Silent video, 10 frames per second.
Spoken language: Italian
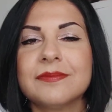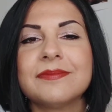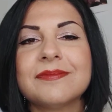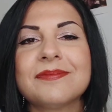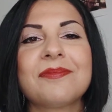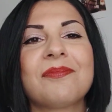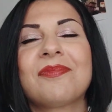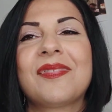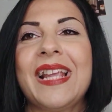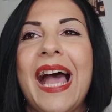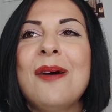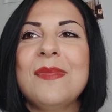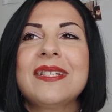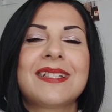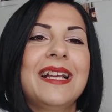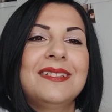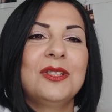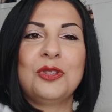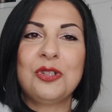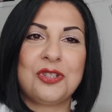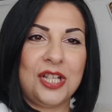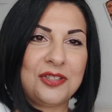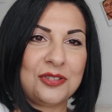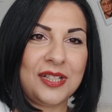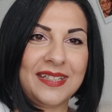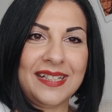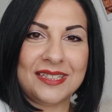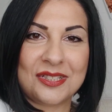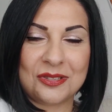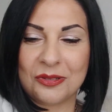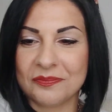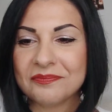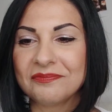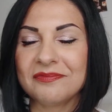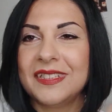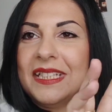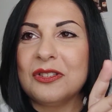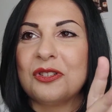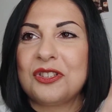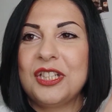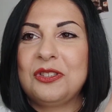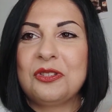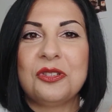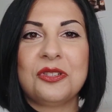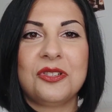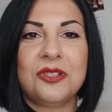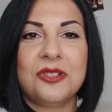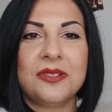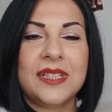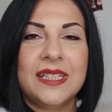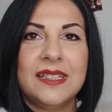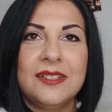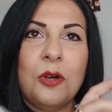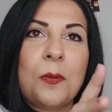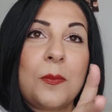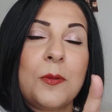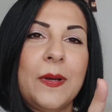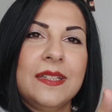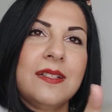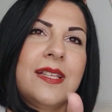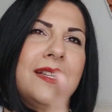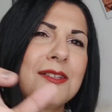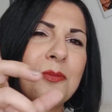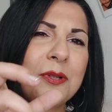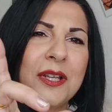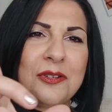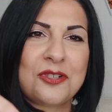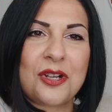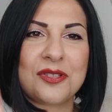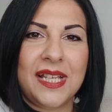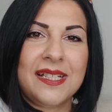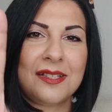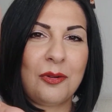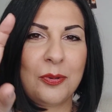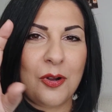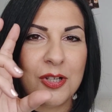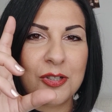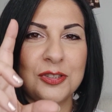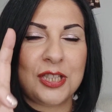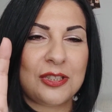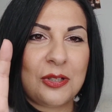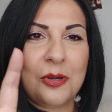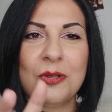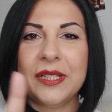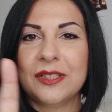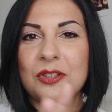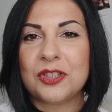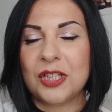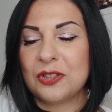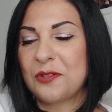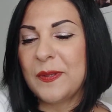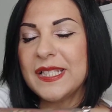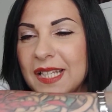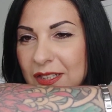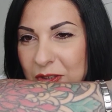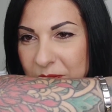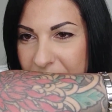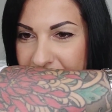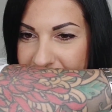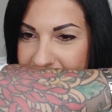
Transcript: Mmm, a me sa di dolcetto natalizio, di dolcetto non proprio pan di zenzero perché non c'è lo zenzero, però il concetto è quello lì, dolcetto speziato.